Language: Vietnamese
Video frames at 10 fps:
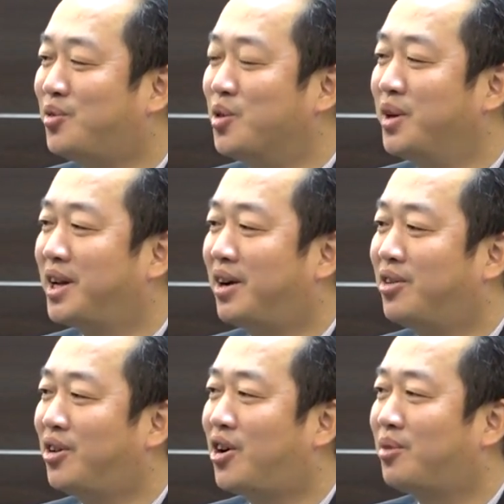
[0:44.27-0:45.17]
phụ huynh
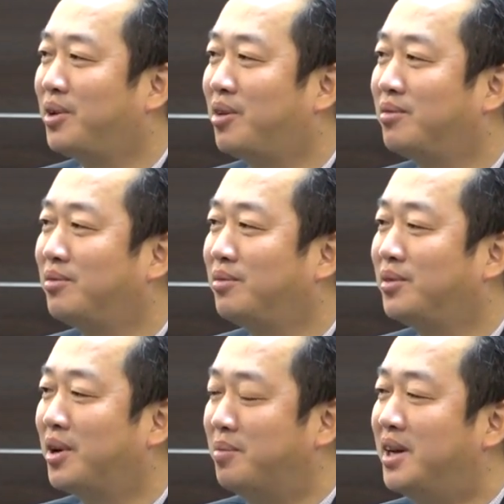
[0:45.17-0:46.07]
nào có con mình học
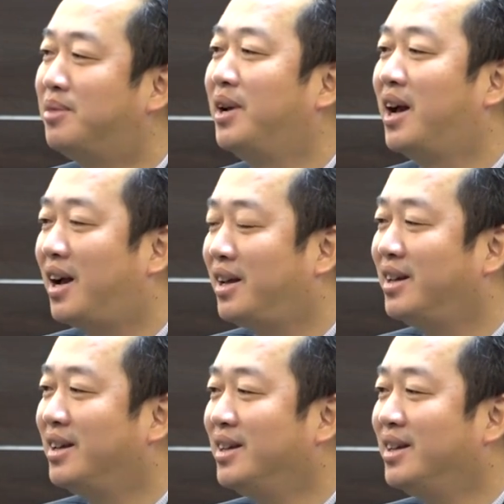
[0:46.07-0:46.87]
đặc biệt lớp 12